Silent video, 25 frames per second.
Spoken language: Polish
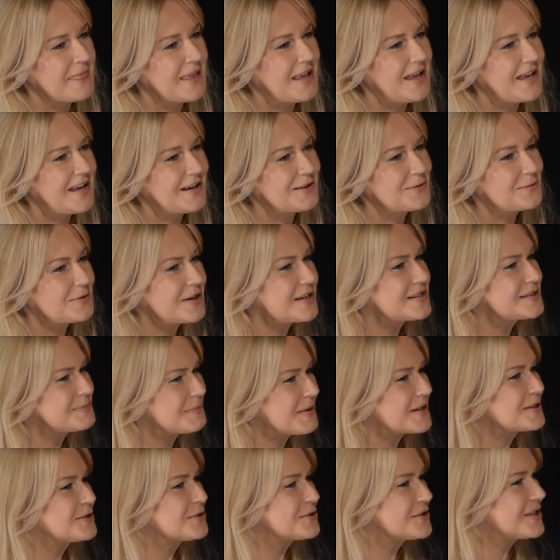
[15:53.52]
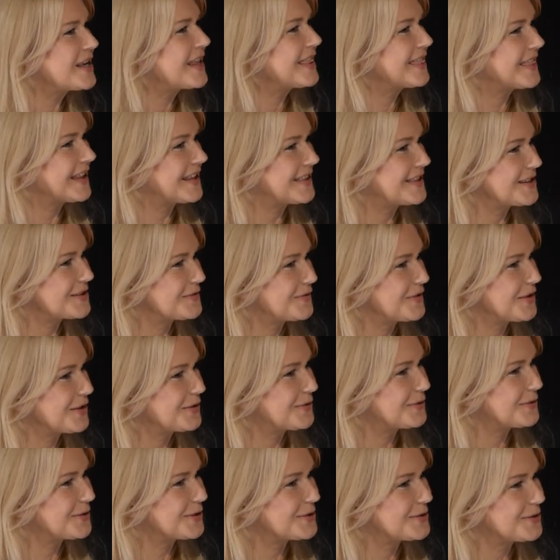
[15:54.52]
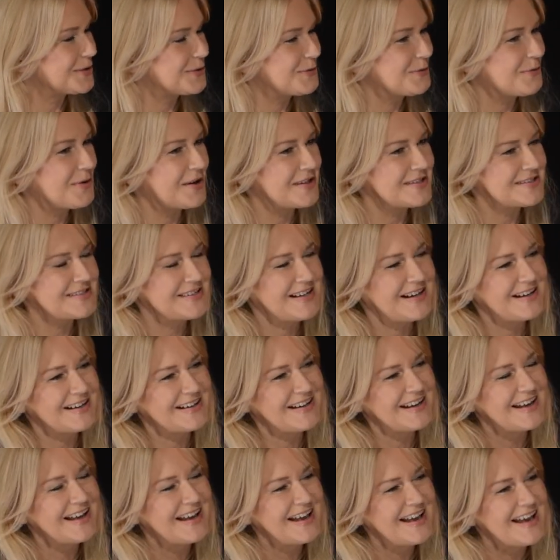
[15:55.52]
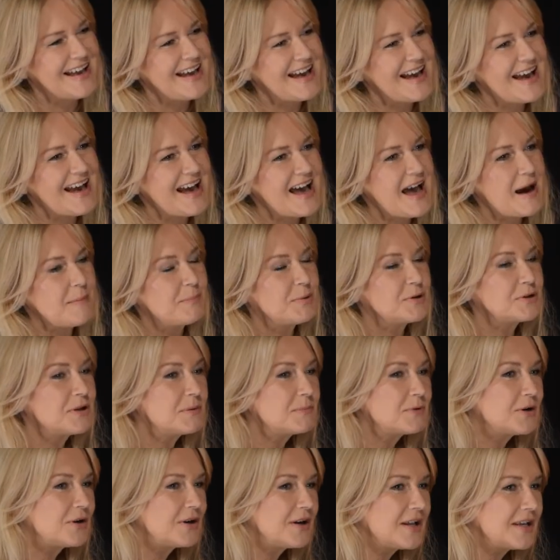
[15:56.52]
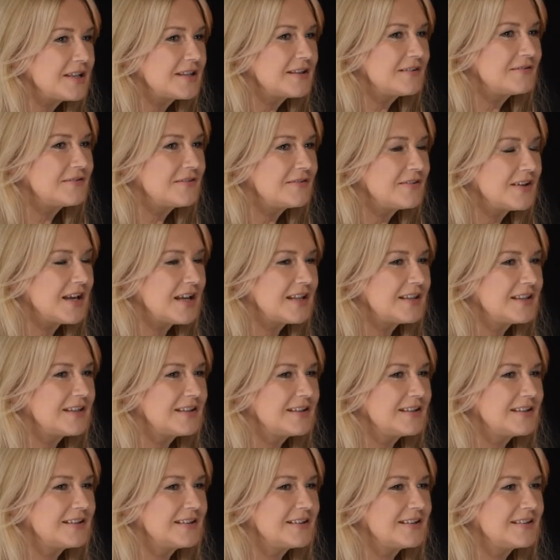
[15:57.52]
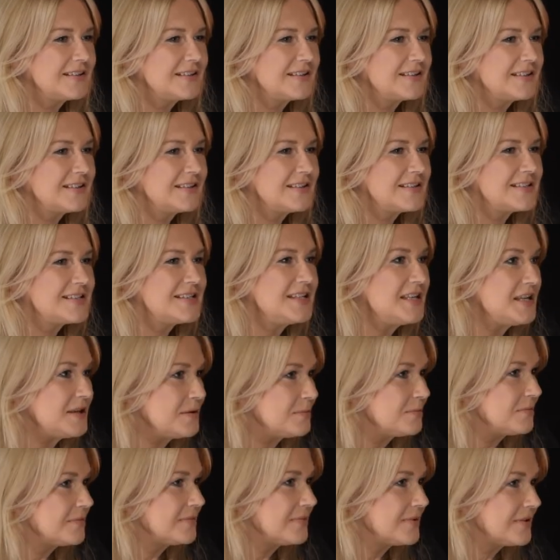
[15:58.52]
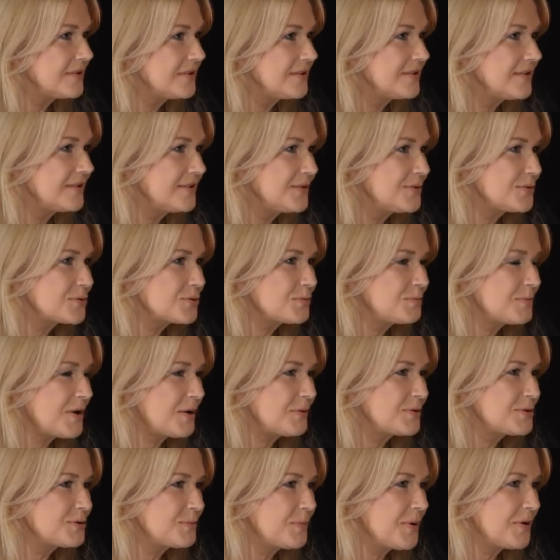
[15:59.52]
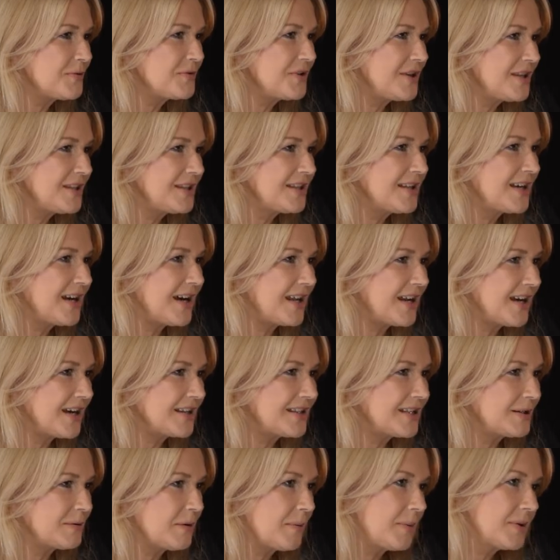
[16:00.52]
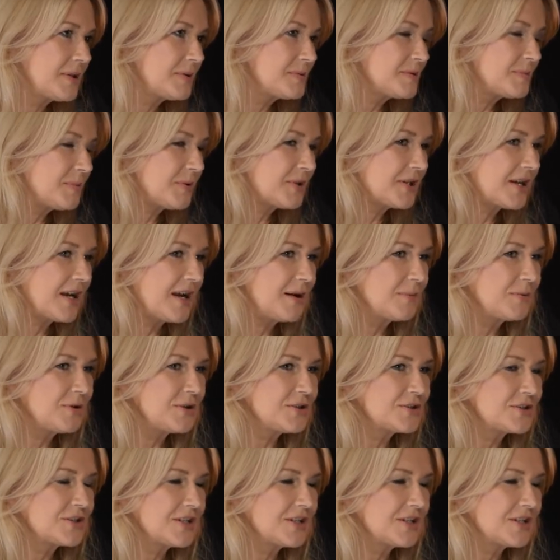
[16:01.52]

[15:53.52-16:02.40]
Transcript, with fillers: która jest bardzo cenna też w niektórych sytuacjach. A, potem kolejne wywiady e, z nim e, już miały zupełnie inny charakter, bo potem spotkałam go jeszcze